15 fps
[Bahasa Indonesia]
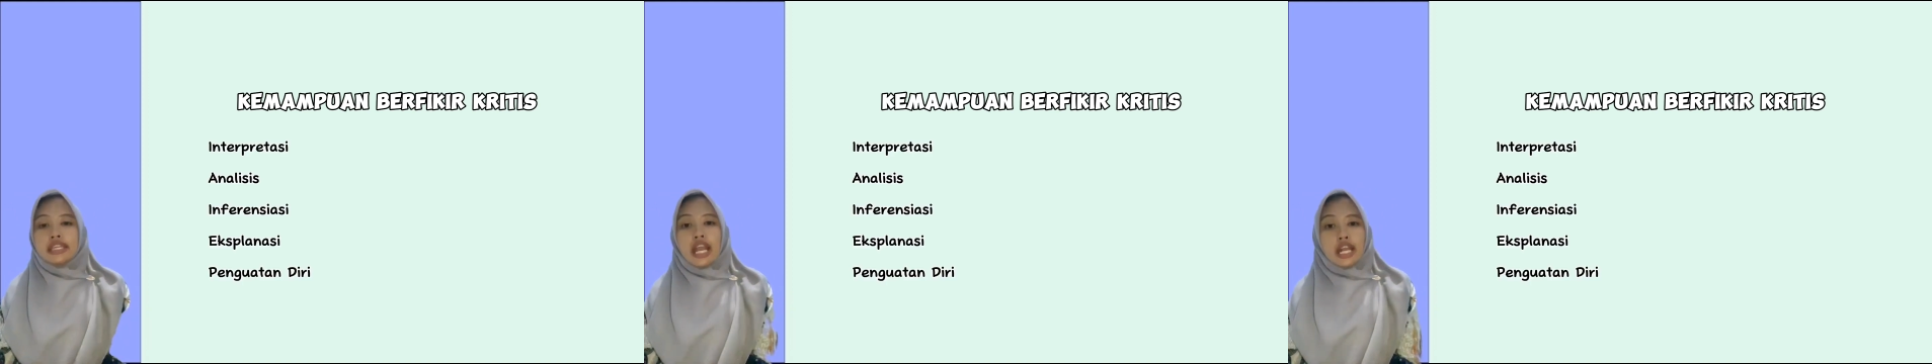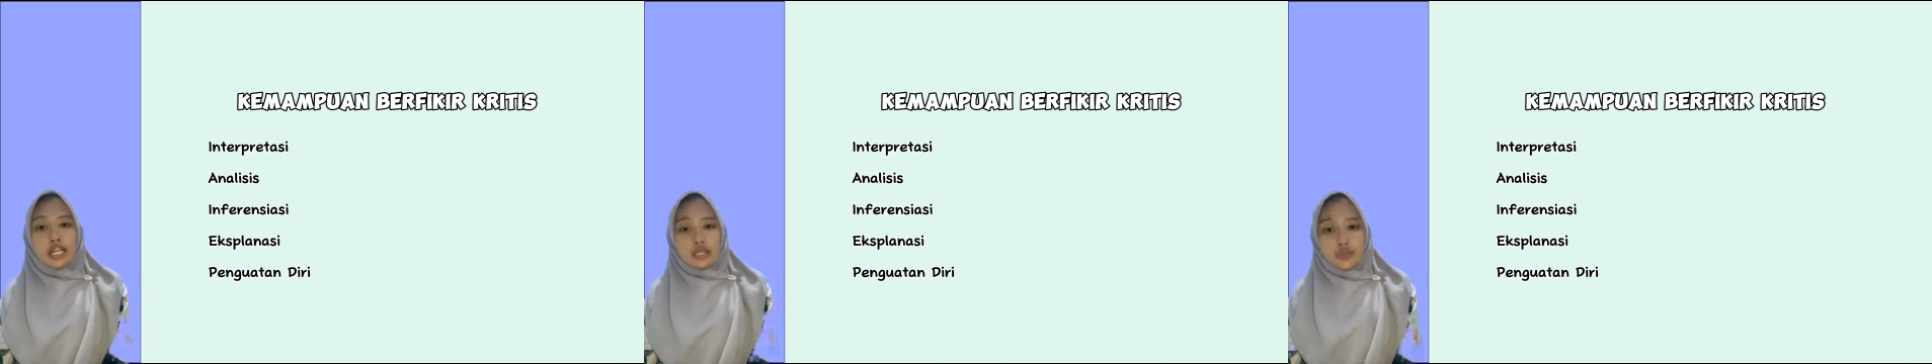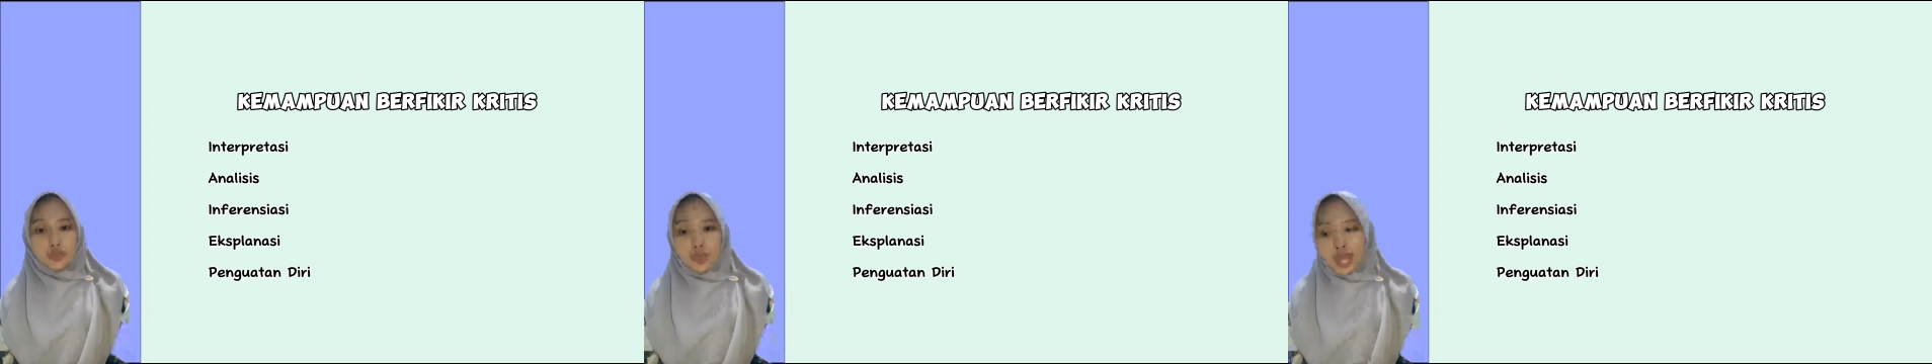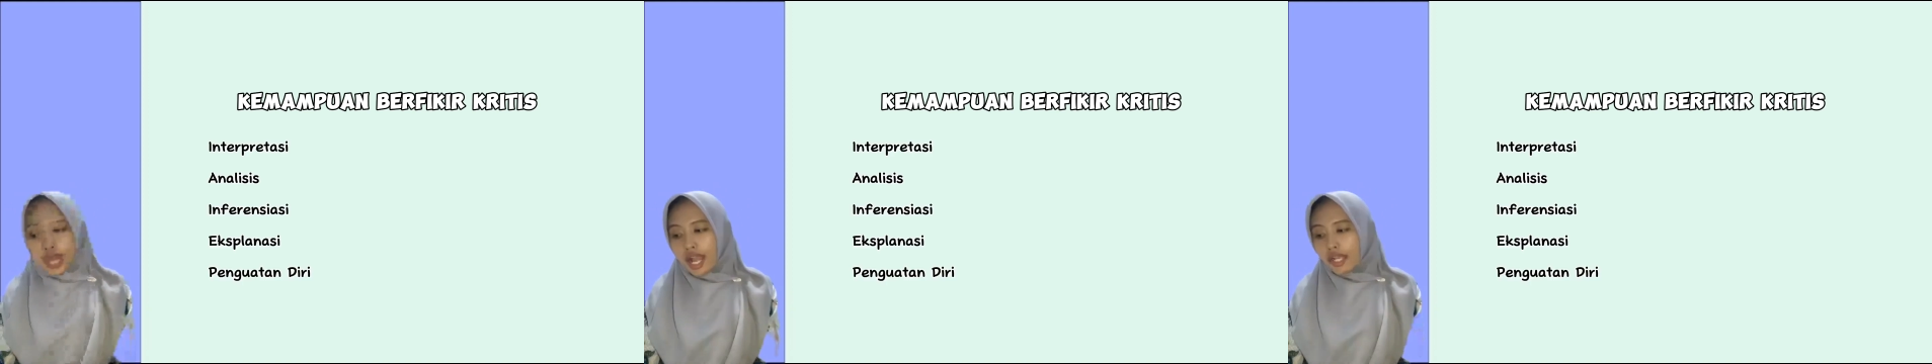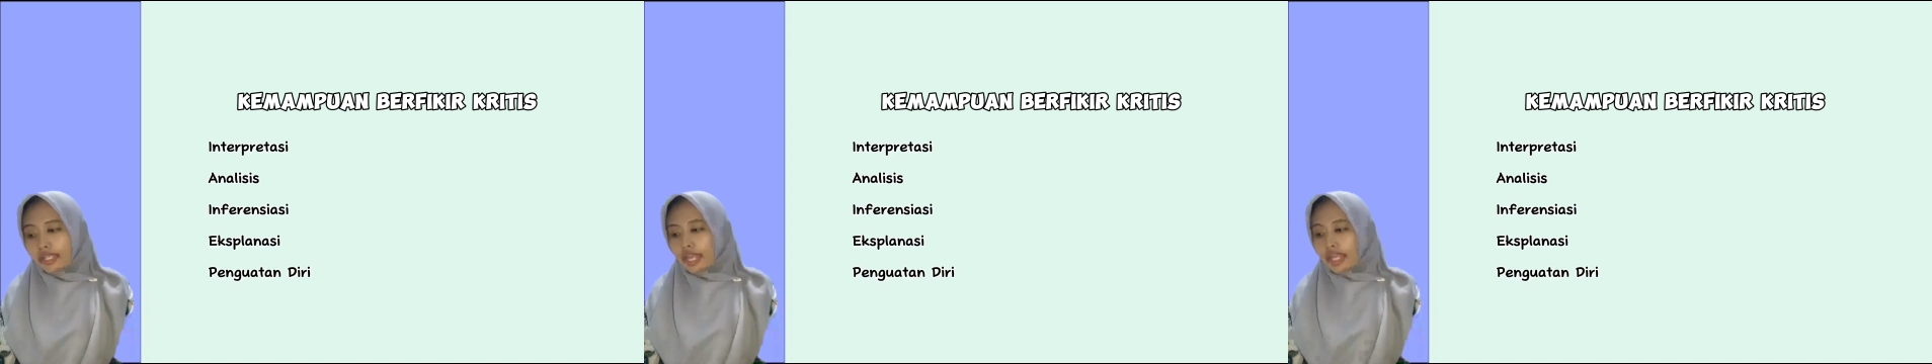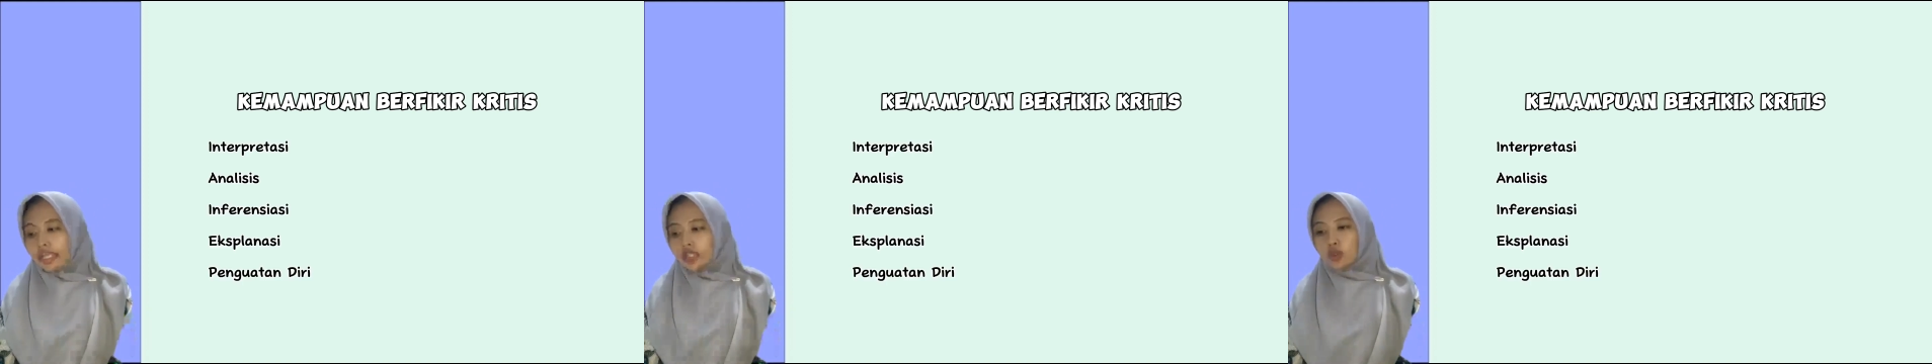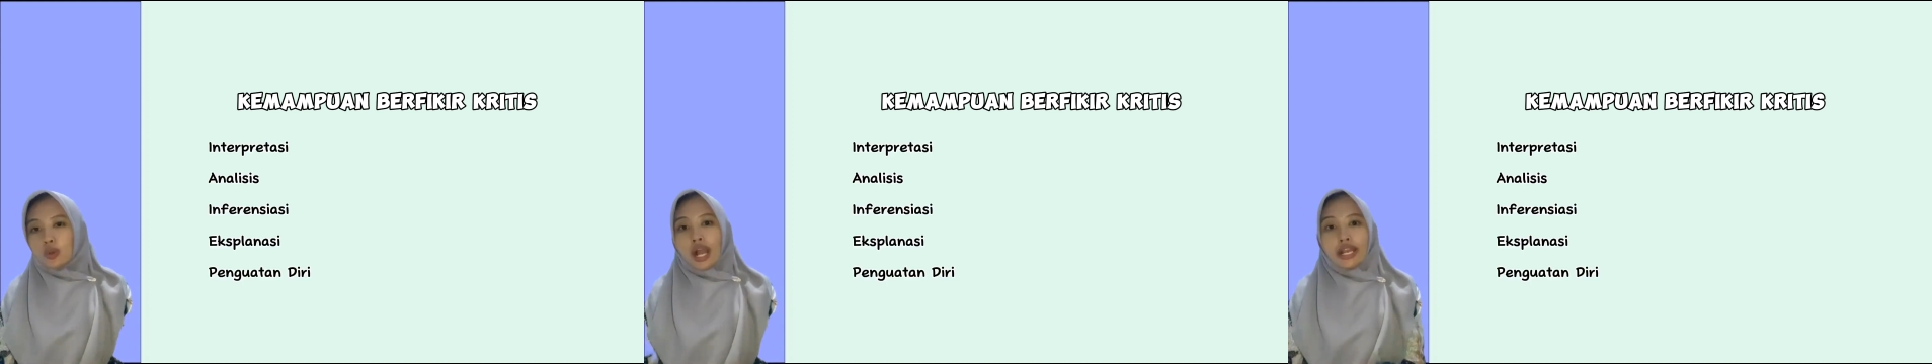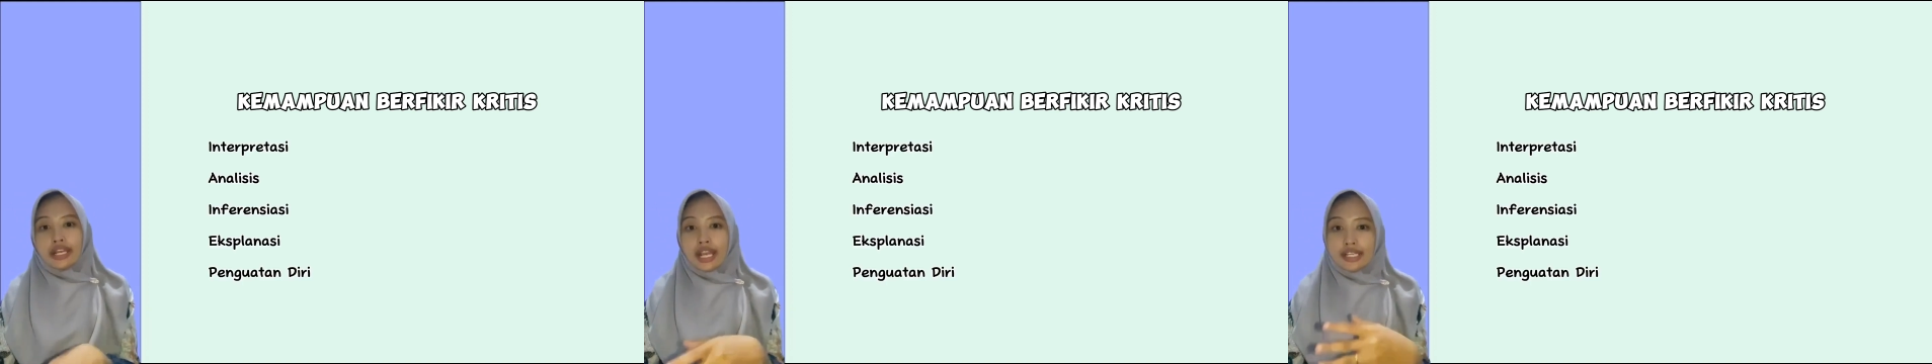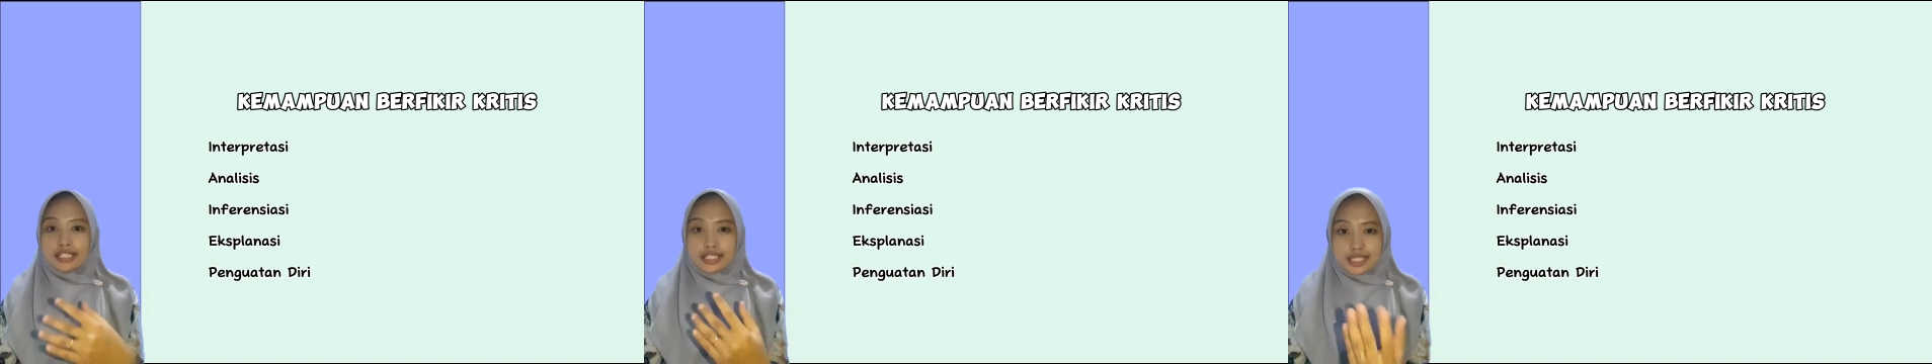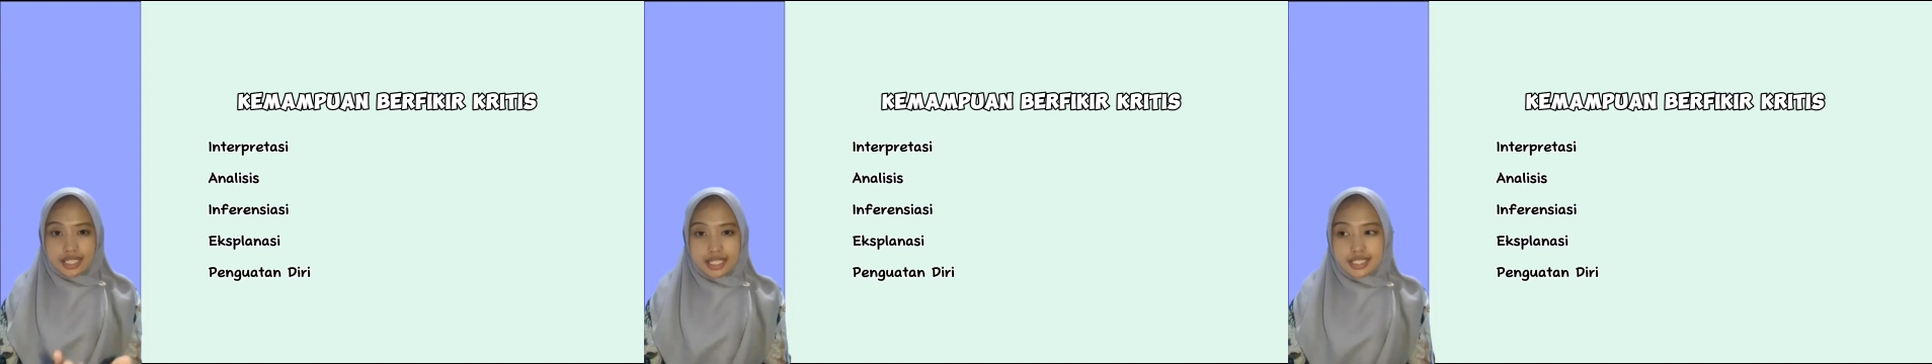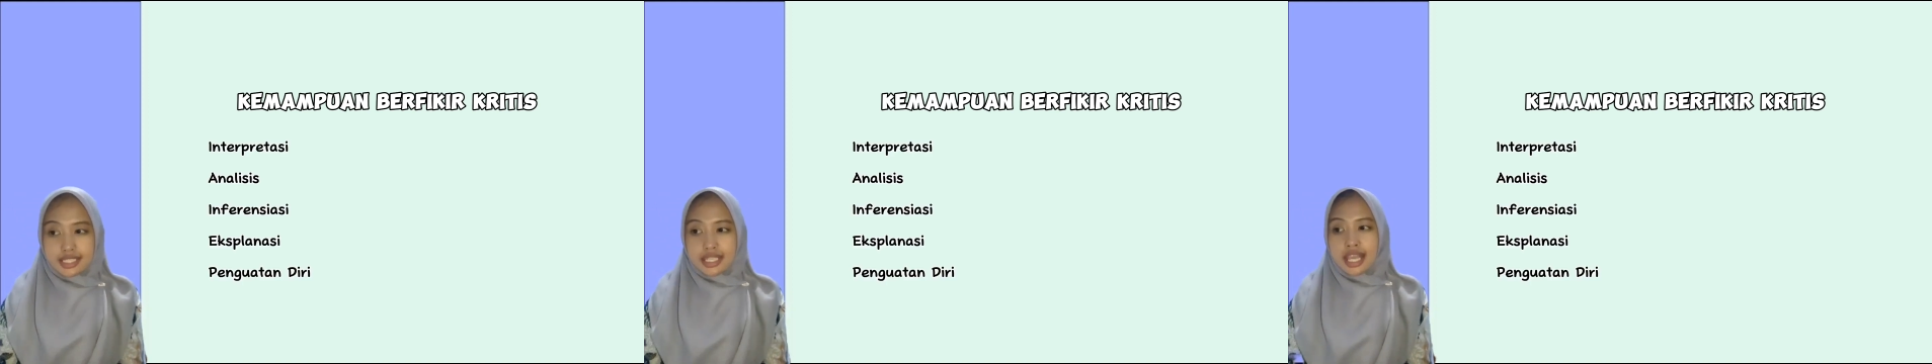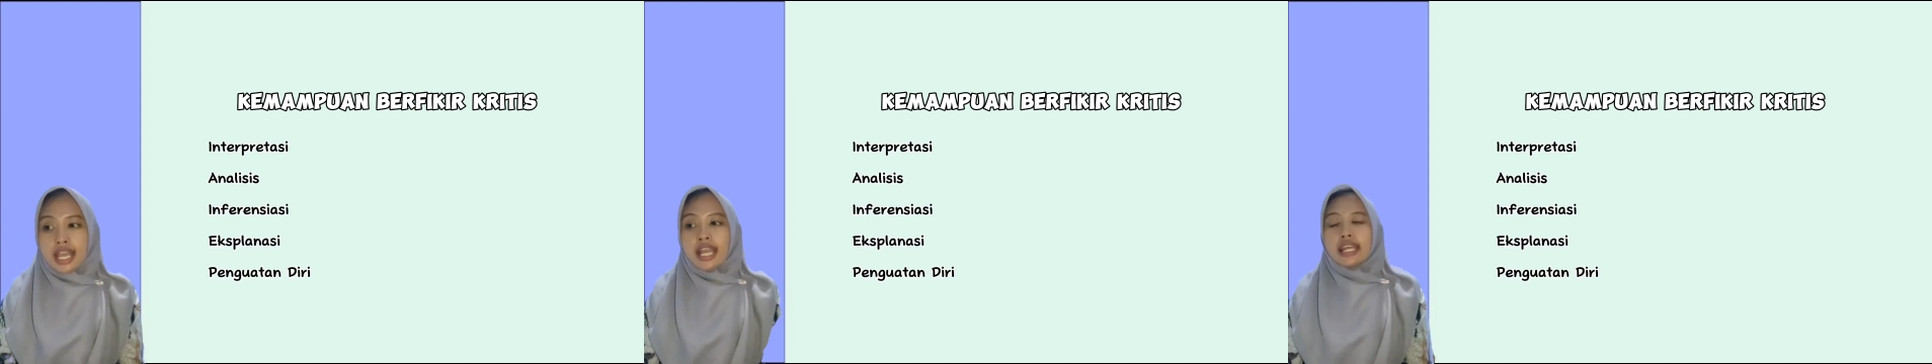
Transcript: yang kedua yaitu analisis,